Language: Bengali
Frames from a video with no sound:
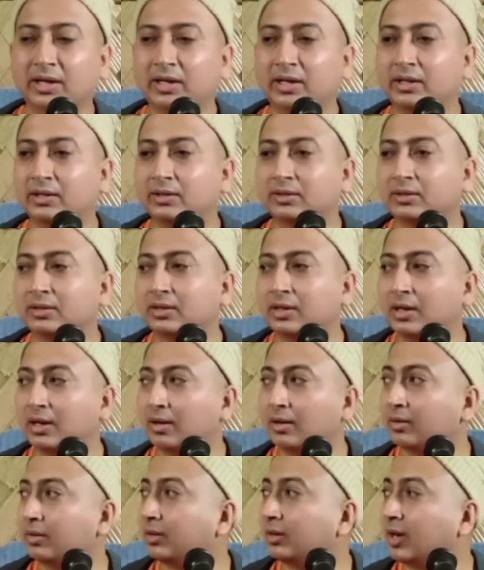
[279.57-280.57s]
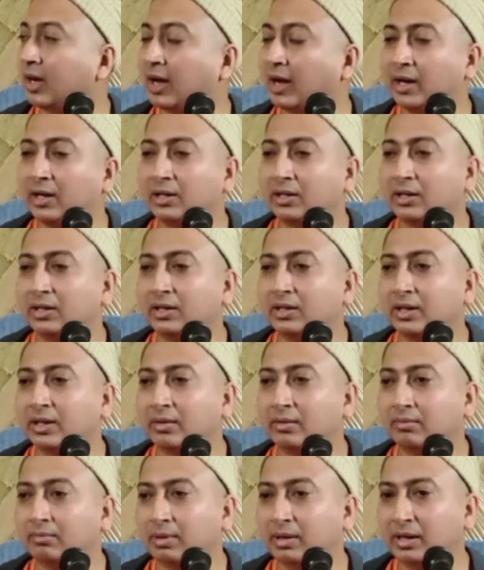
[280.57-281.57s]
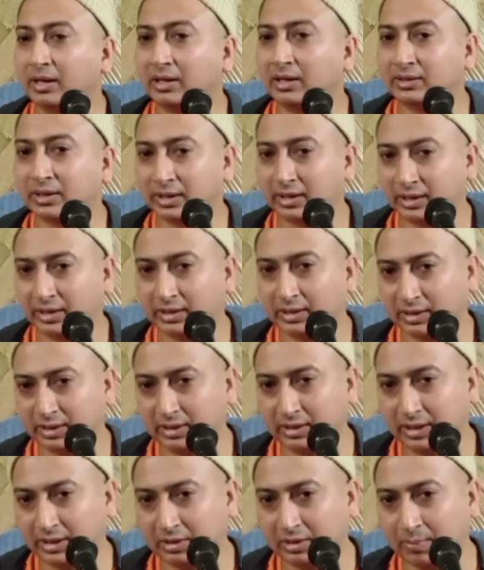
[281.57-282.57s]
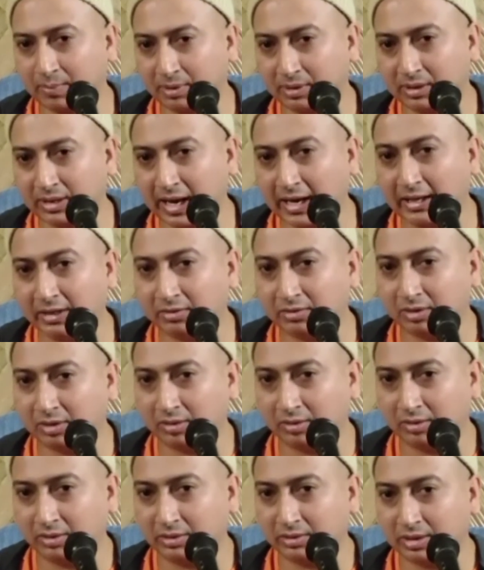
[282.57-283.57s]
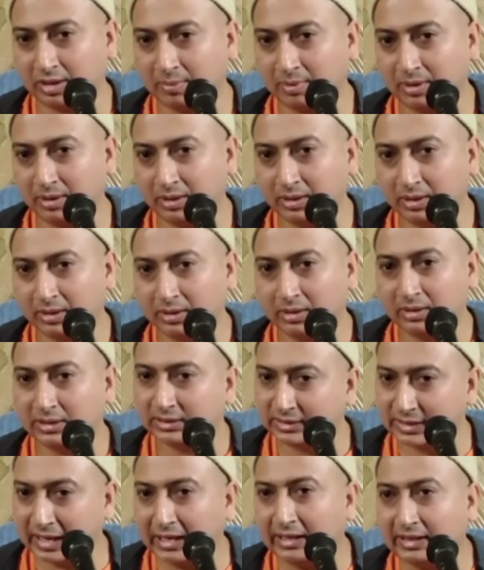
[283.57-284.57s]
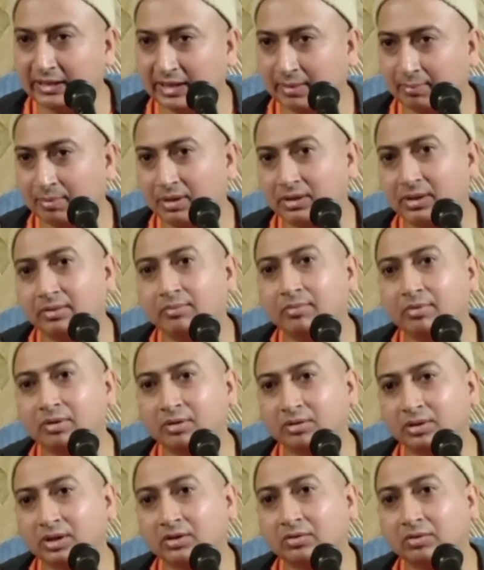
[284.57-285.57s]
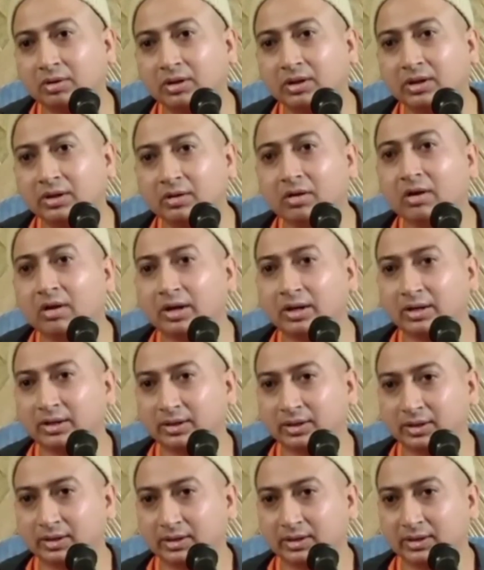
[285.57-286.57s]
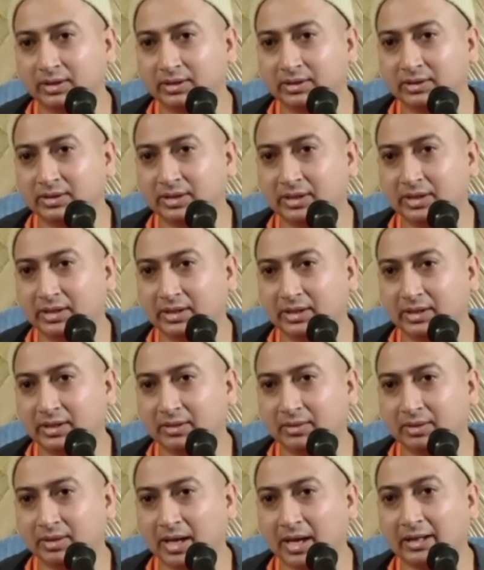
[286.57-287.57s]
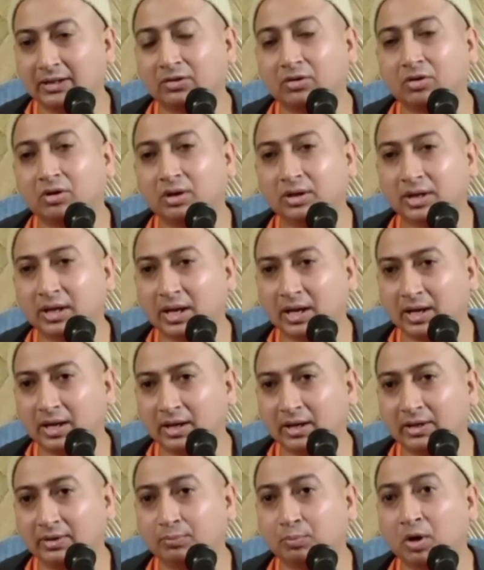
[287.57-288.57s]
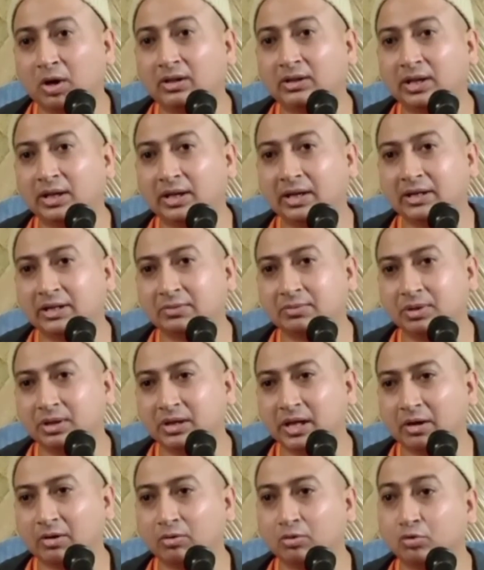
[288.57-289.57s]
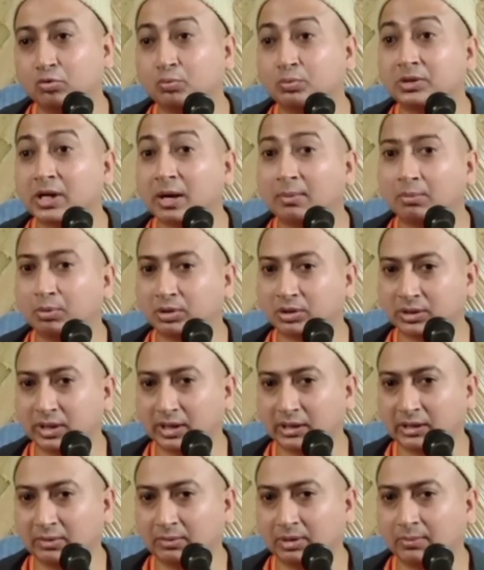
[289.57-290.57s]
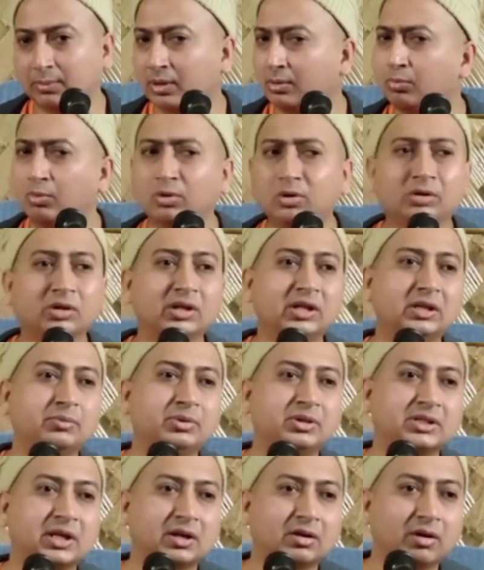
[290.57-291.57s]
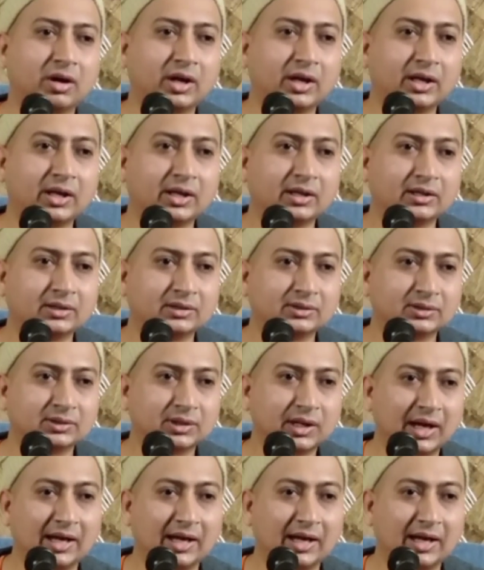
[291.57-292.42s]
এখানে আগের দিনকে মেডিটেশনে একটু আপনাদের গাইড করা হয়েছিল আমি জানি আপনাদের মন অতটা তৈরি নয় যে আধ ঘন্টা কি পঁয়তাল্লিশ মিনিট এখন চুপচাপ বসে থাকতে পারবেন মনে তো নির্বিচার হয় না